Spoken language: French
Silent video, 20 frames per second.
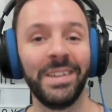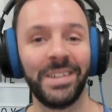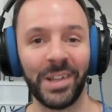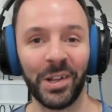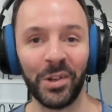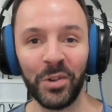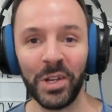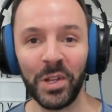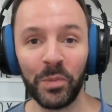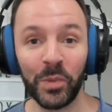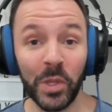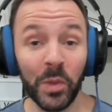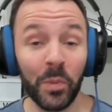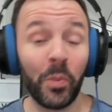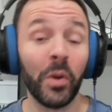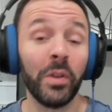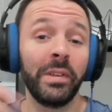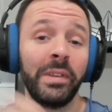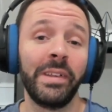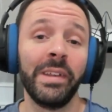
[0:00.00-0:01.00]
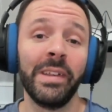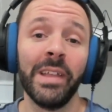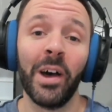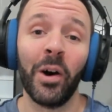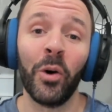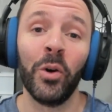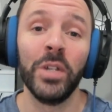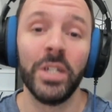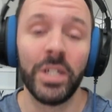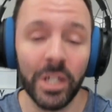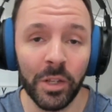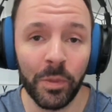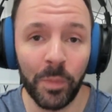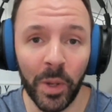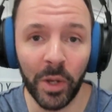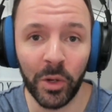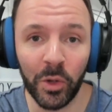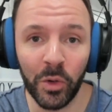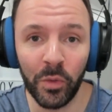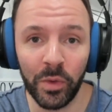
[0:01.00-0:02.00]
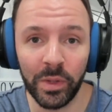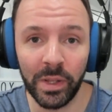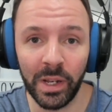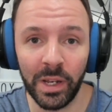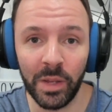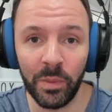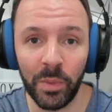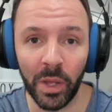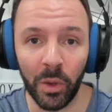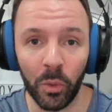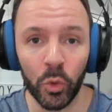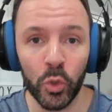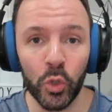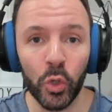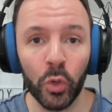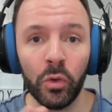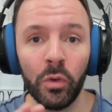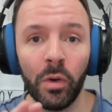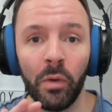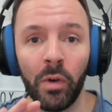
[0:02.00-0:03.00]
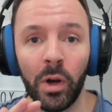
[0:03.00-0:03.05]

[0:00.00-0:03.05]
Salut les petits potes, c'est Naroy, j'espère que vous allez bien. Aujourd'hui on va